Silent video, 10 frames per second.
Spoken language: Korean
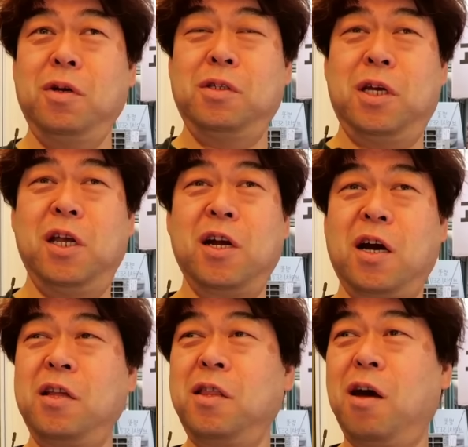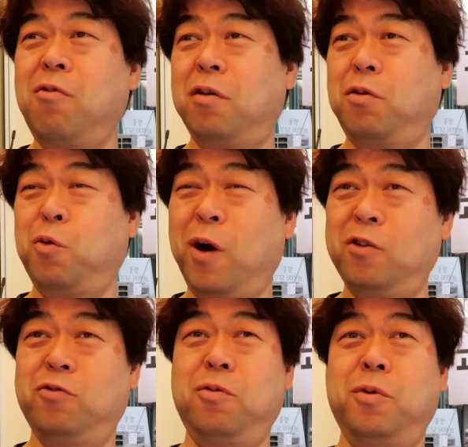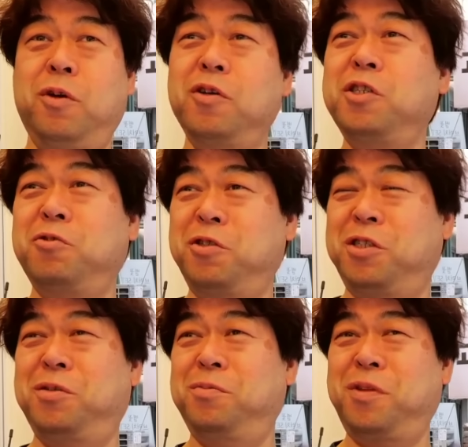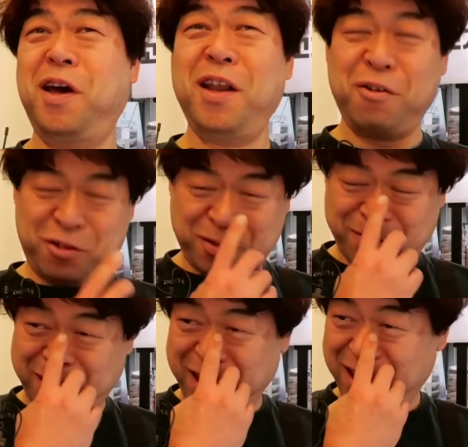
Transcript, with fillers: 제 일과 끝나고 와서 도와주고 뭐 이런 식으로 지금 생활하고 있습니다.